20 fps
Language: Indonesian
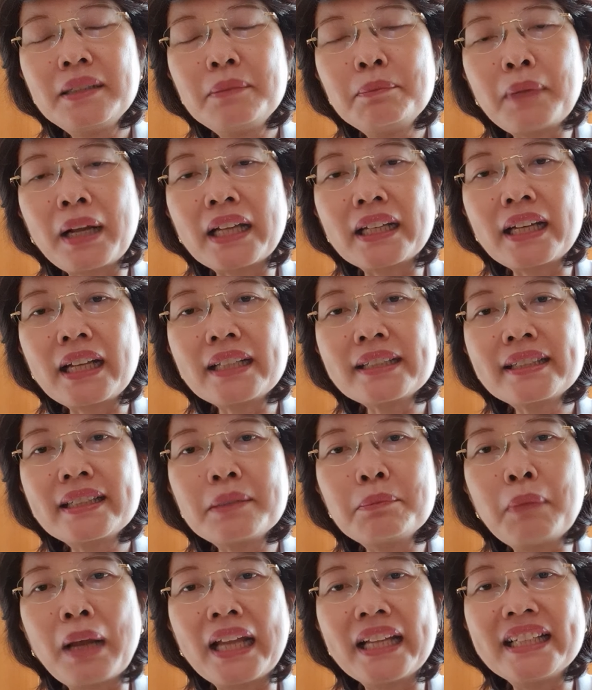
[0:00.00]
di mana
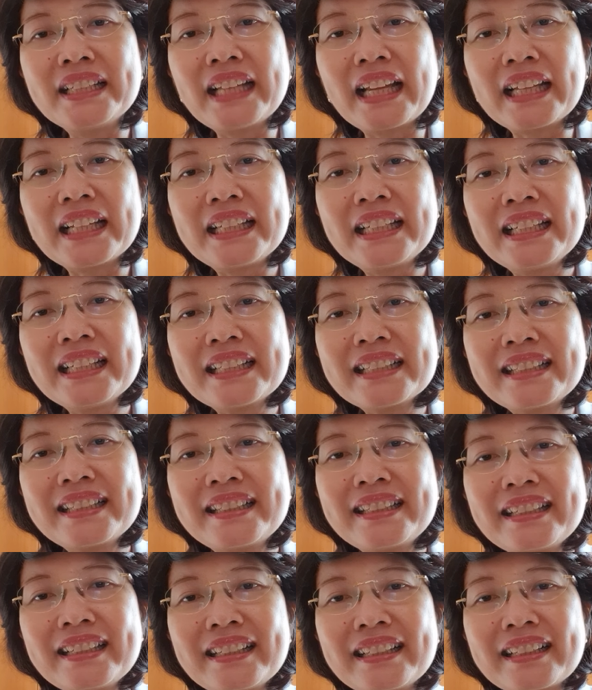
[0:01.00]
si bayinya ini
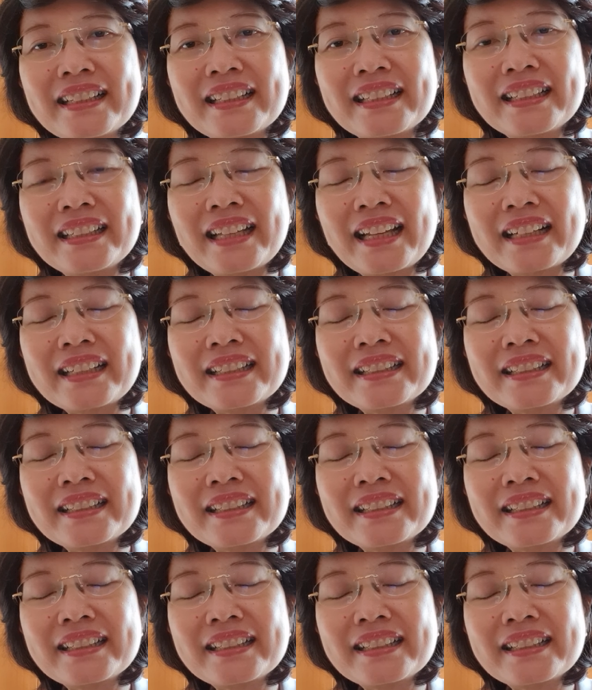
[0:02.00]
kecil ya,